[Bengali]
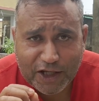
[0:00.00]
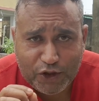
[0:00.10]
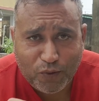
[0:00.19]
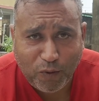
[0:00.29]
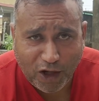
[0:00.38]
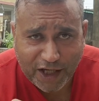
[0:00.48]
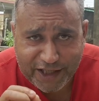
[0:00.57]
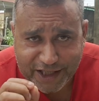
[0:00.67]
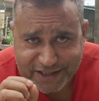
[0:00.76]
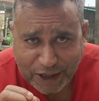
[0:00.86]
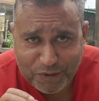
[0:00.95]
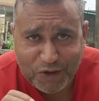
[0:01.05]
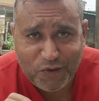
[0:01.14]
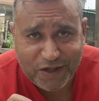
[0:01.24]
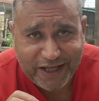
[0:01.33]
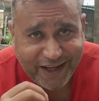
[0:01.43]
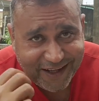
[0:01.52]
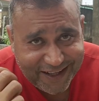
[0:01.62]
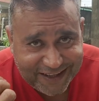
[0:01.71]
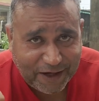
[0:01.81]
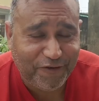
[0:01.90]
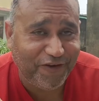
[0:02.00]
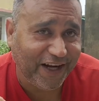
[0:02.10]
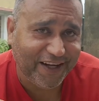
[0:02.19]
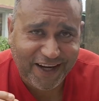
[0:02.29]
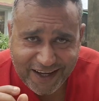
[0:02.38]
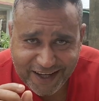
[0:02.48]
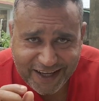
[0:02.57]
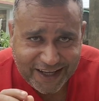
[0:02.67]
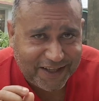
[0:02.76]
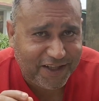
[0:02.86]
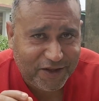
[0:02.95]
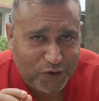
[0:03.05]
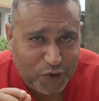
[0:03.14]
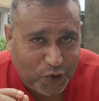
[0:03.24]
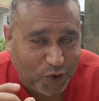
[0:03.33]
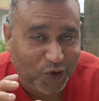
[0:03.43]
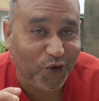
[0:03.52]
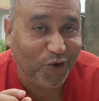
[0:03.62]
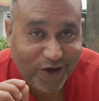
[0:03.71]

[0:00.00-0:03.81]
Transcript: কিছু বলা নিয়ে সাইমন ডুলকে তার ফ্যানরা একটি ছোট্ট